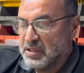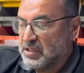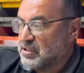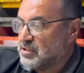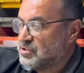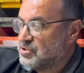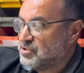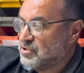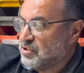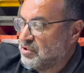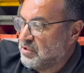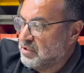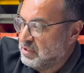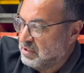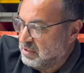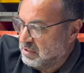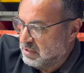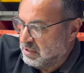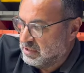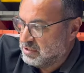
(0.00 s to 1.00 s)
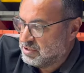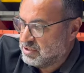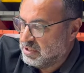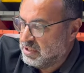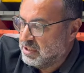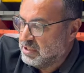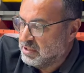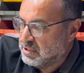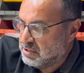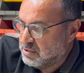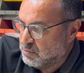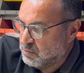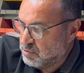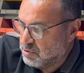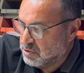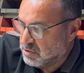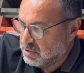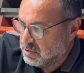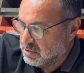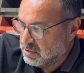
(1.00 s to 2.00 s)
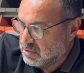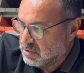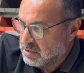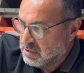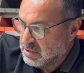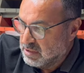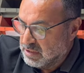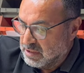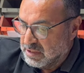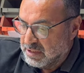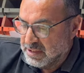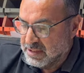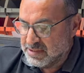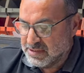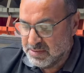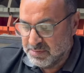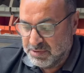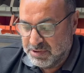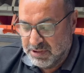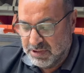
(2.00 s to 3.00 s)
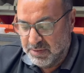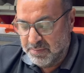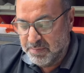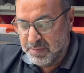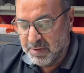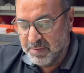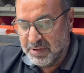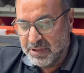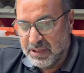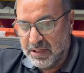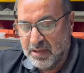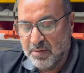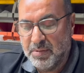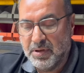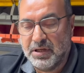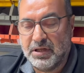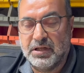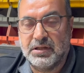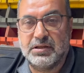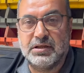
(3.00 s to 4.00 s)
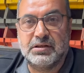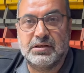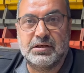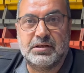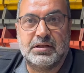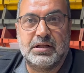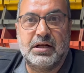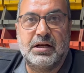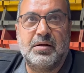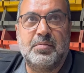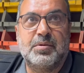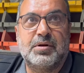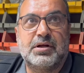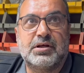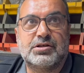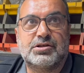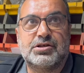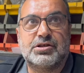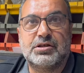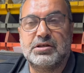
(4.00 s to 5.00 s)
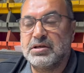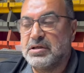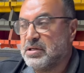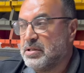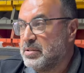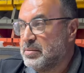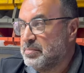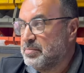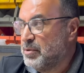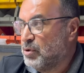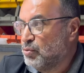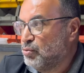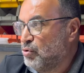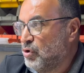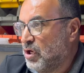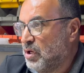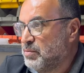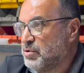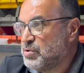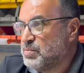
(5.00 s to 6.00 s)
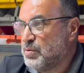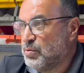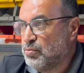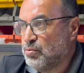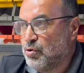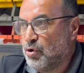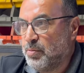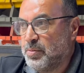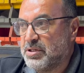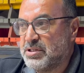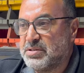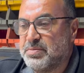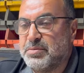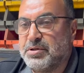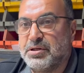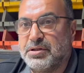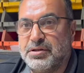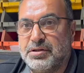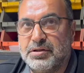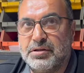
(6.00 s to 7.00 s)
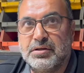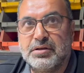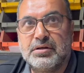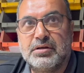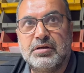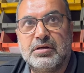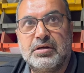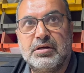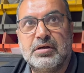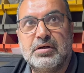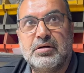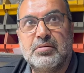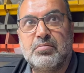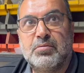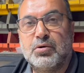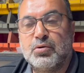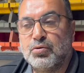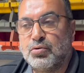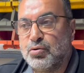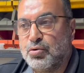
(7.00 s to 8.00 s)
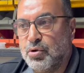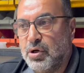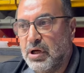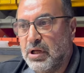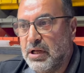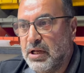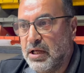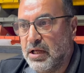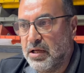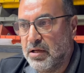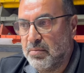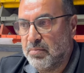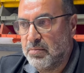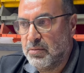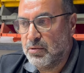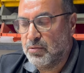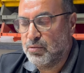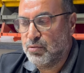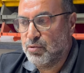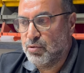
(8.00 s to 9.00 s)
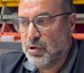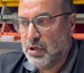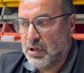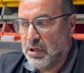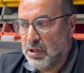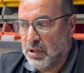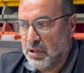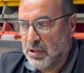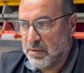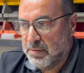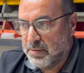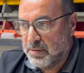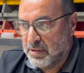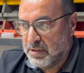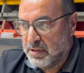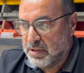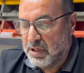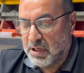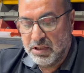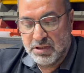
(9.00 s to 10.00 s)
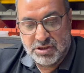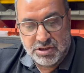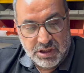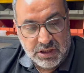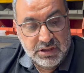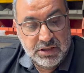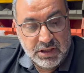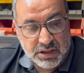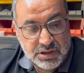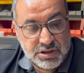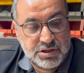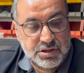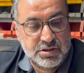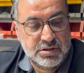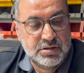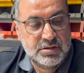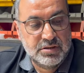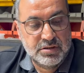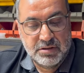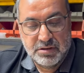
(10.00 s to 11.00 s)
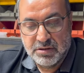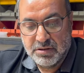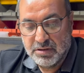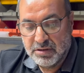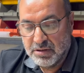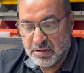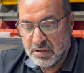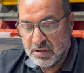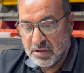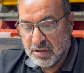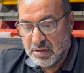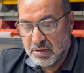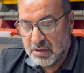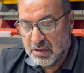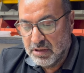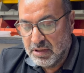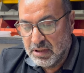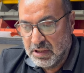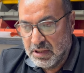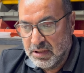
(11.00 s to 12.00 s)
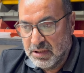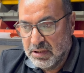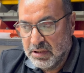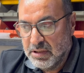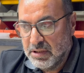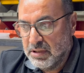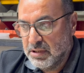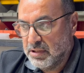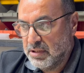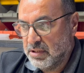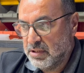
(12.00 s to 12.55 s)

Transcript: الشغل الاشغال اليدويه لازم تحبها من قلبك لتقدر تطلع منها شيء موضوعها مش موضوع بس مادي موضوعها لا موضوعها عن جد عشق انا